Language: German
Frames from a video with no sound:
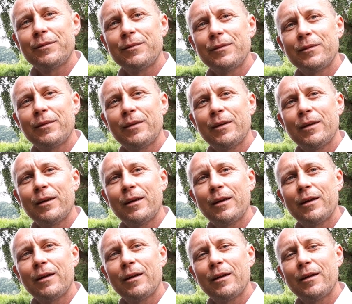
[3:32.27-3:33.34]
sagst, dass du
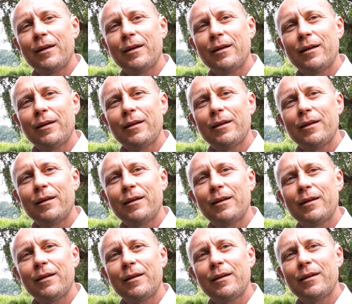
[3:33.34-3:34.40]
nie glücklich warst und
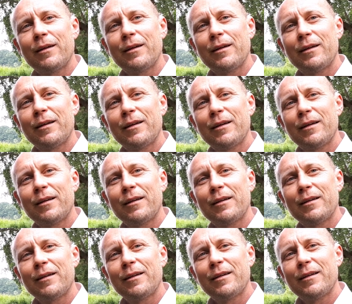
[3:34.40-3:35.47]
nie genau wusstest,
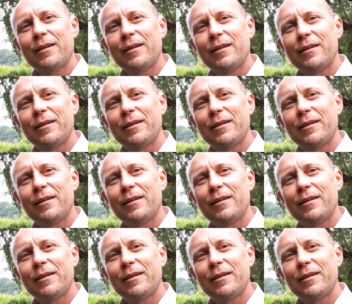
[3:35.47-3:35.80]
ähm,